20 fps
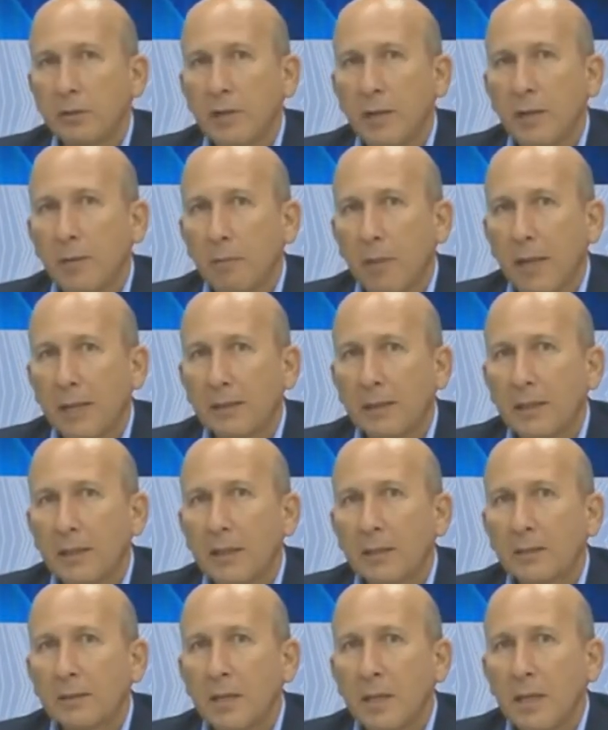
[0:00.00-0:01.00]
Y en nuestras
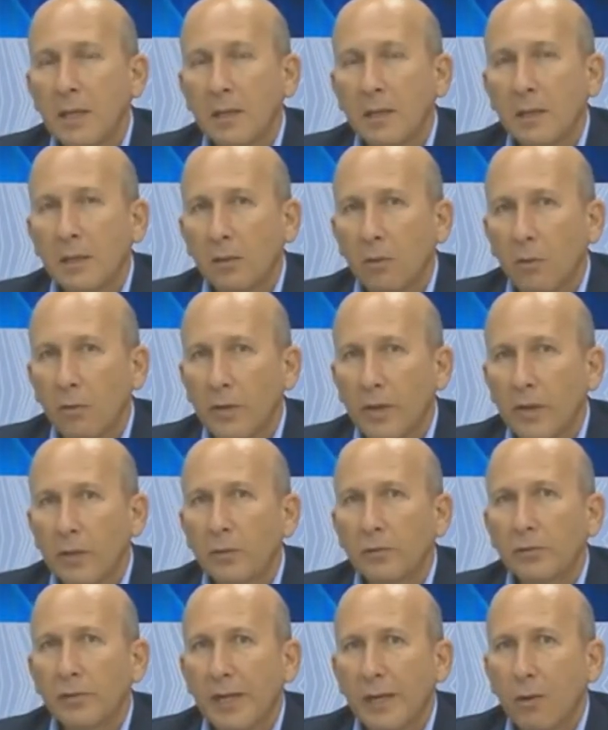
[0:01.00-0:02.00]
pláticas,
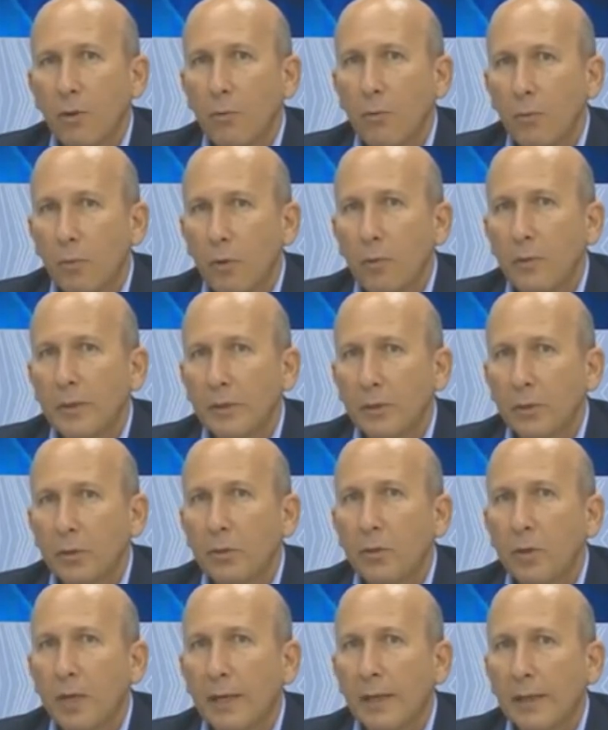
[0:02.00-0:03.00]
el gobierno se
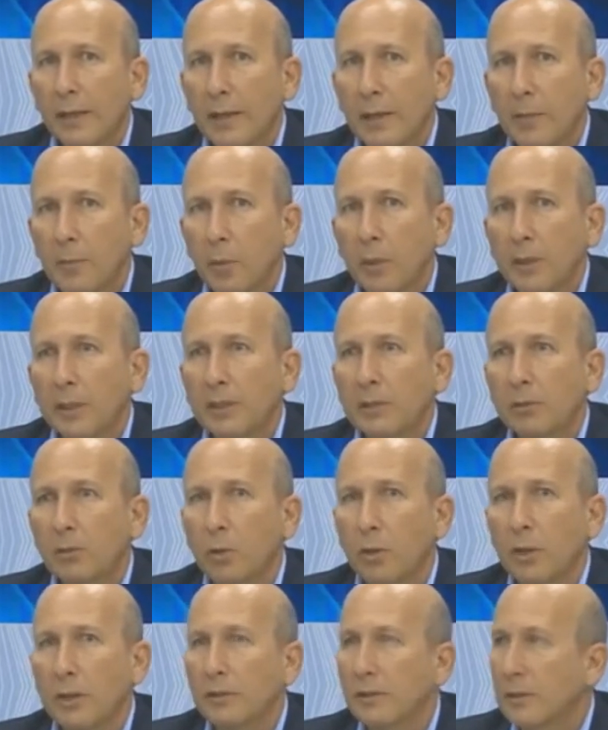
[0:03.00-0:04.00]
comprometió a que
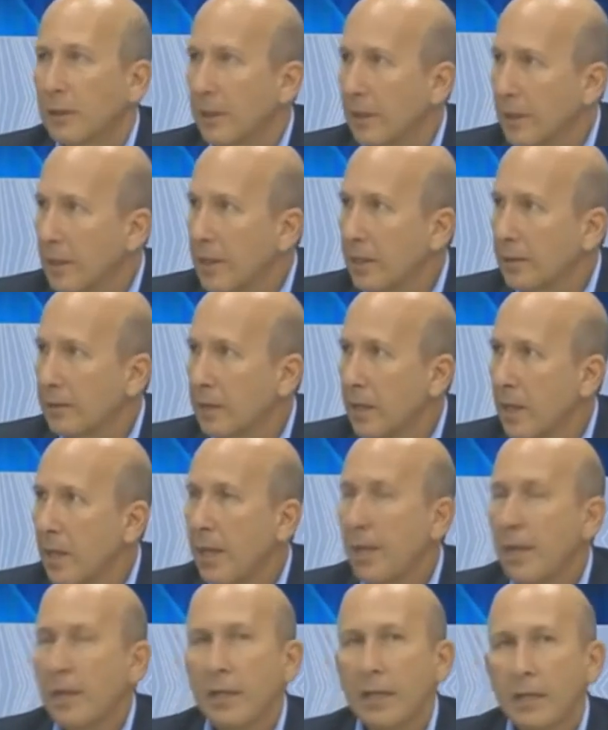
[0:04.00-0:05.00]
después de estos 15
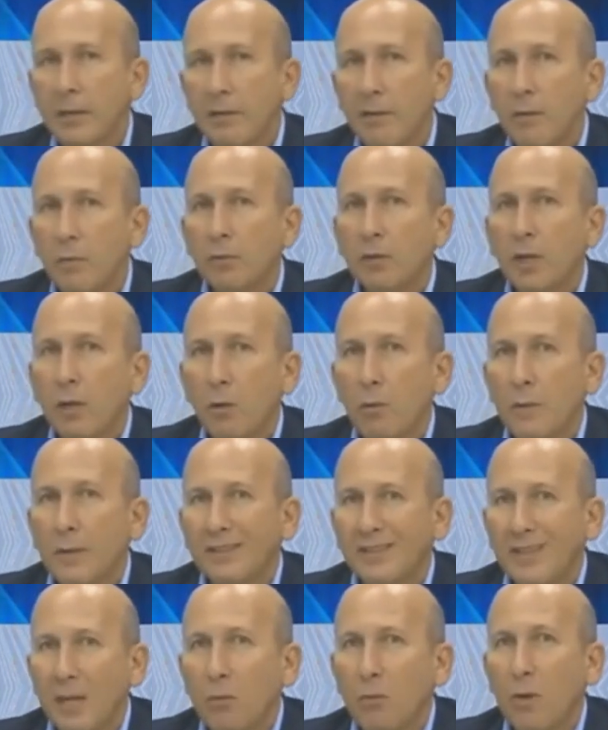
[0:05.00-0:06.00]
días
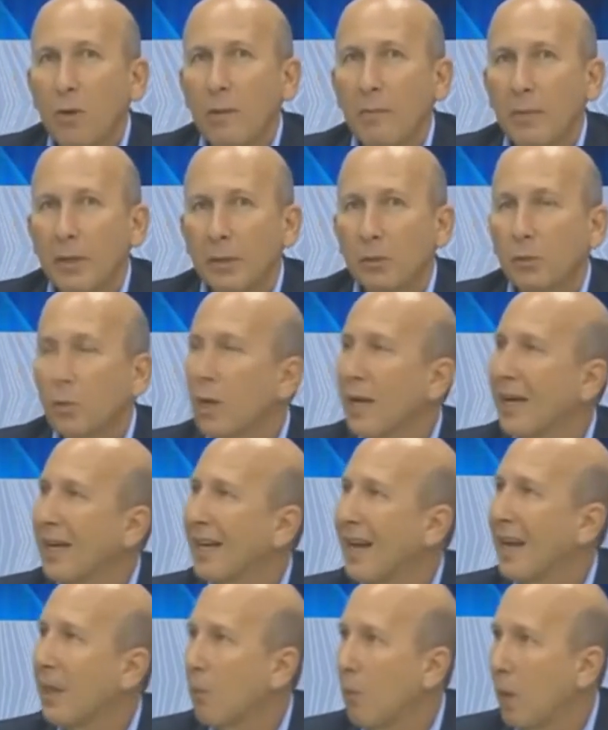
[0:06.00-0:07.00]
íbamos a comenzar una
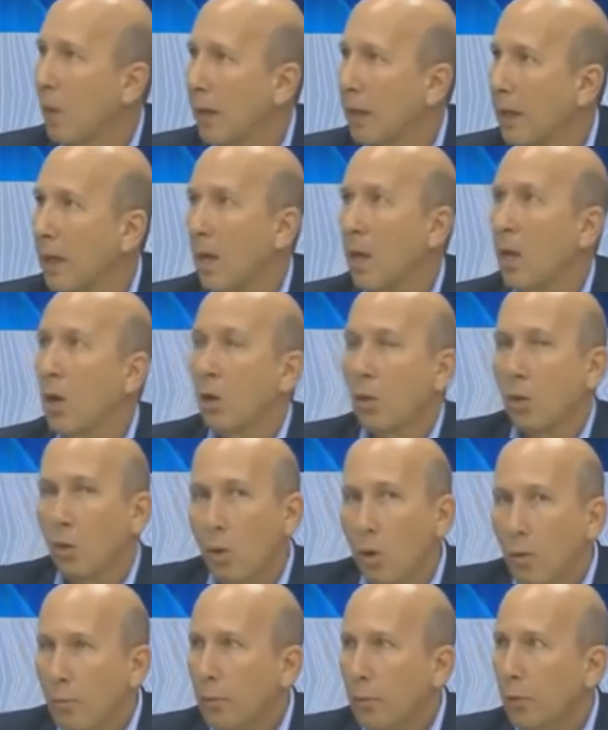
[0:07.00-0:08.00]
apertura gradual
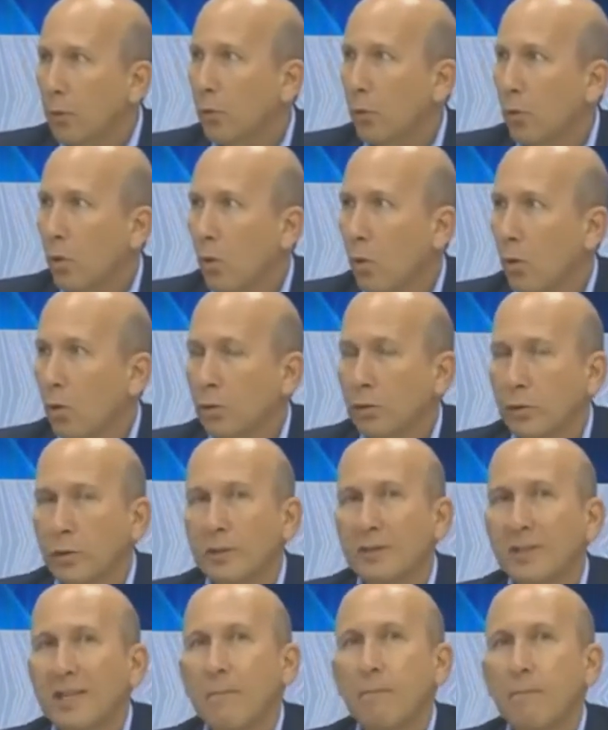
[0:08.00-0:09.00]
con
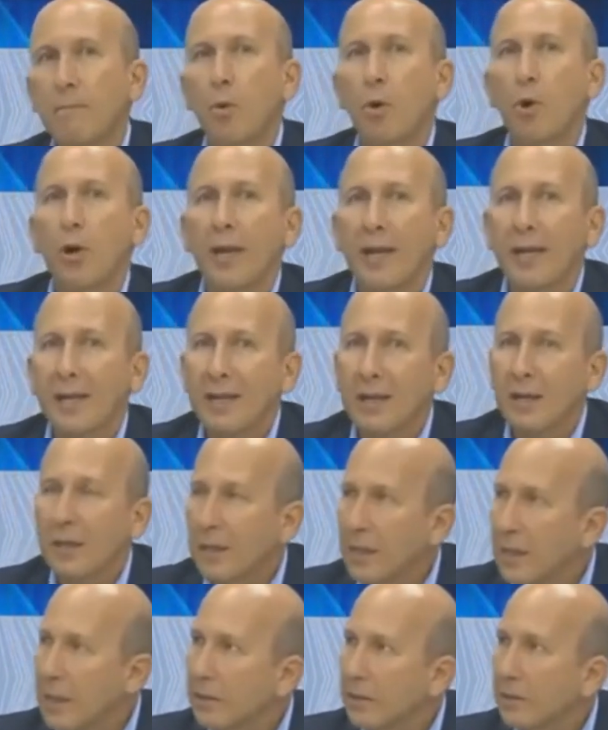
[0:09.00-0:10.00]
protocolos, sin
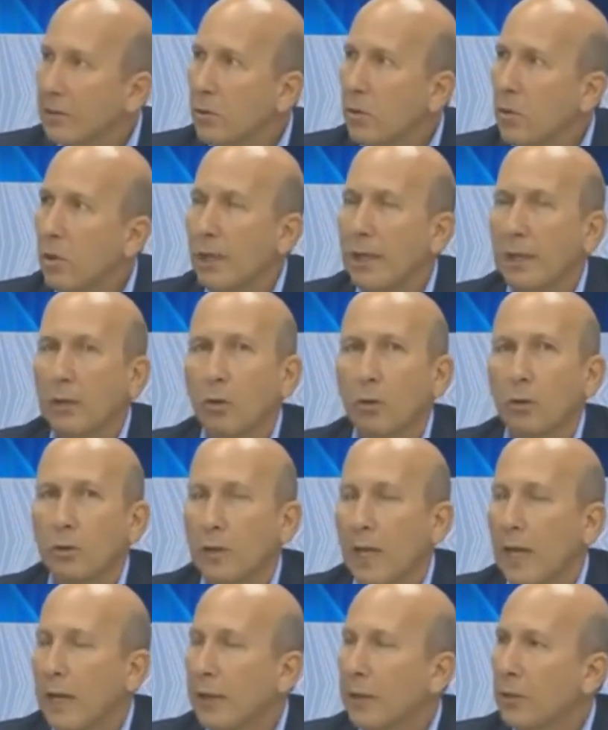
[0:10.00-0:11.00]
poner en riesgo
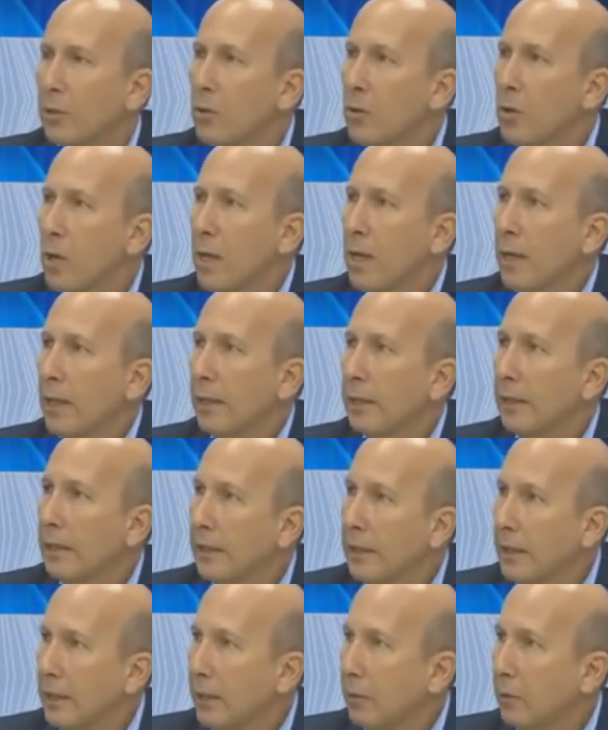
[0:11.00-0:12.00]
el contagio
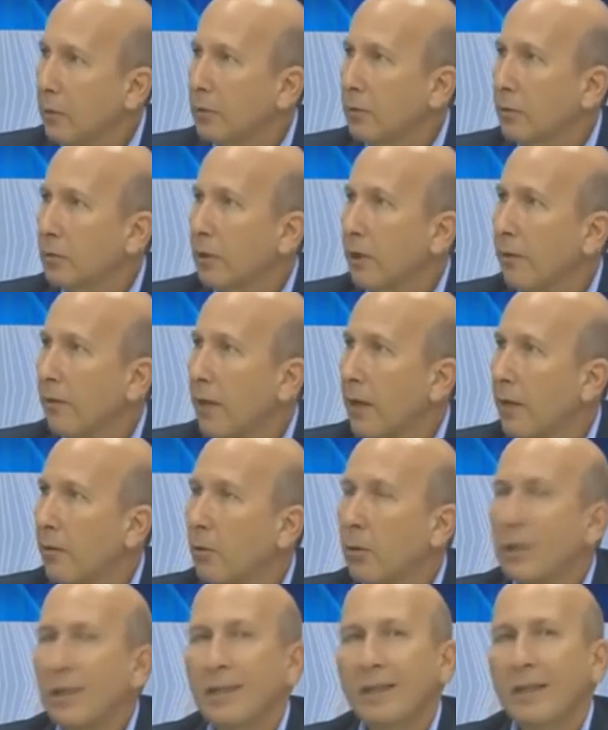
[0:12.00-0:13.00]
ni de nuestros
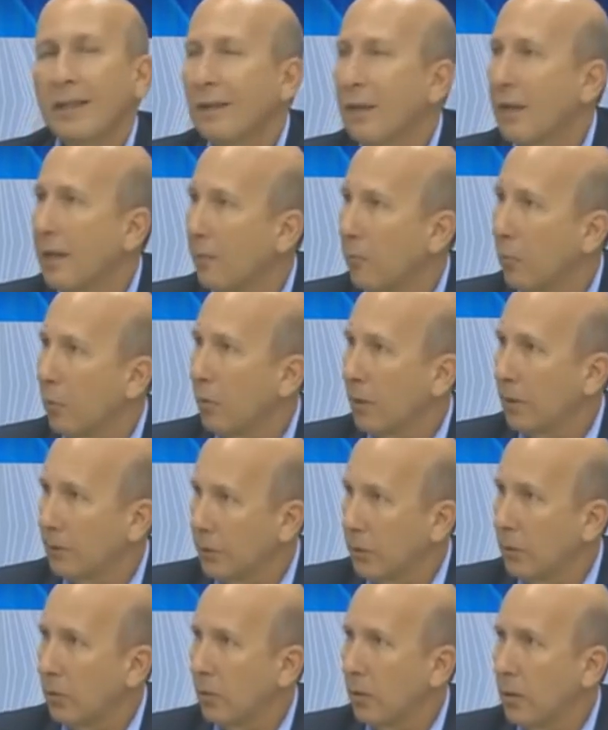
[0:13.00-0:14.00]
trabajadores ni de
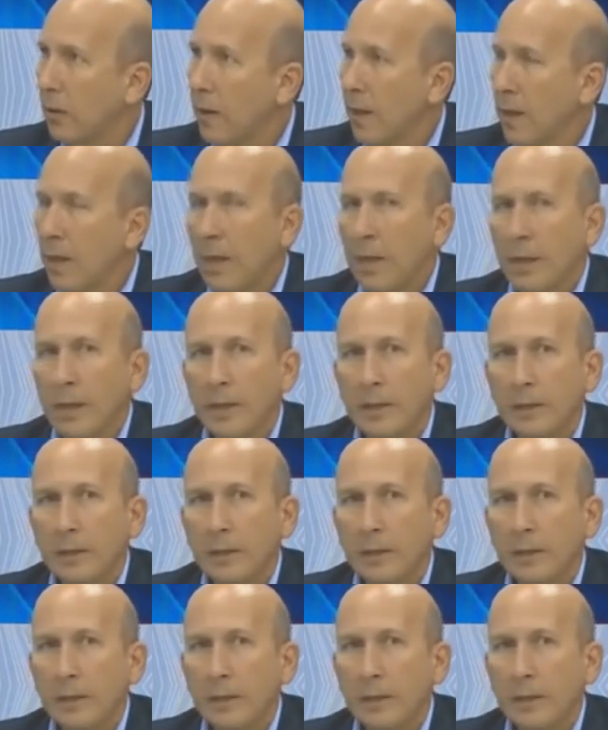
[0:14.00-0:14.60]
la población.